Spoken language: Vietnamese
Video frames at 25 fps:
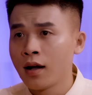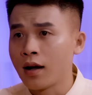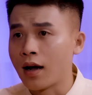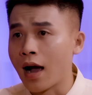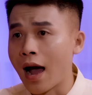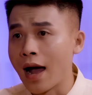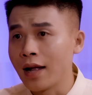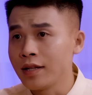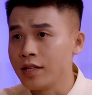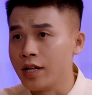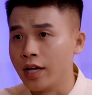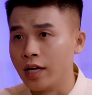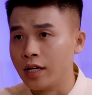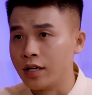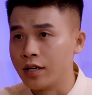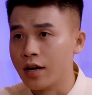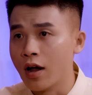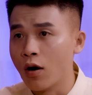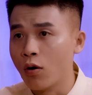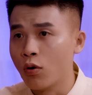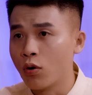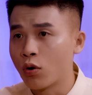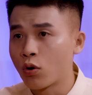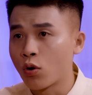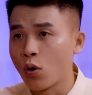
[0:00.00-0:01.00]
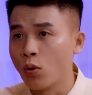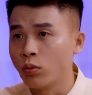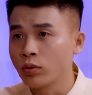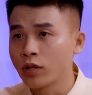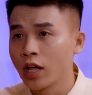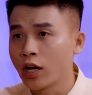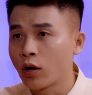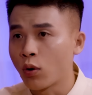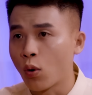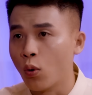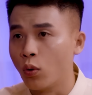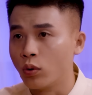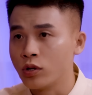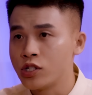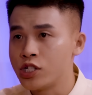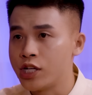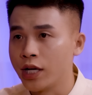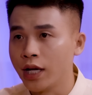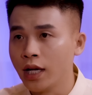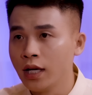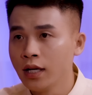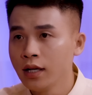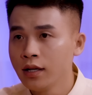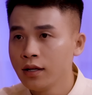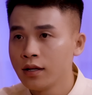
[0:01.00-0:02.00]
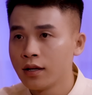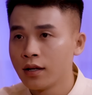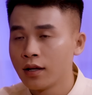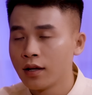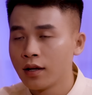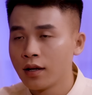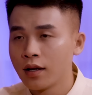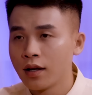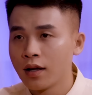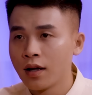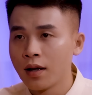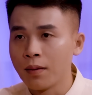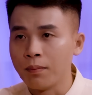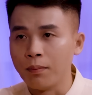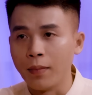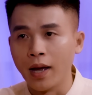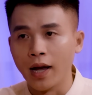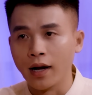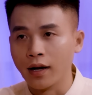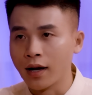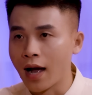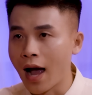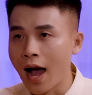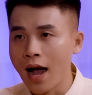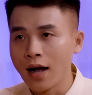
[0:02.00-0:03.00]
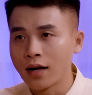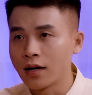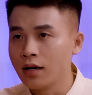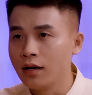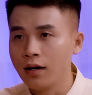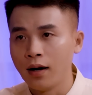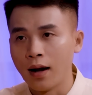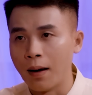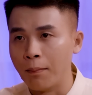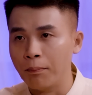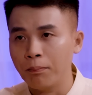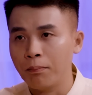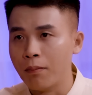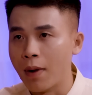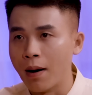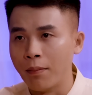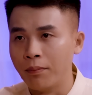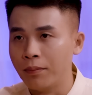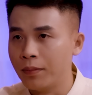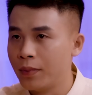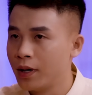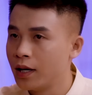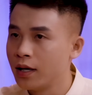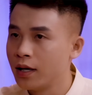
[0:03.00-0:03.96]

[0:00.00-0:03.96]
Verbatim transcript: Gã nhìn đâu cũng thấy cụ Chín, miệng gã cứ lẩm bẩm: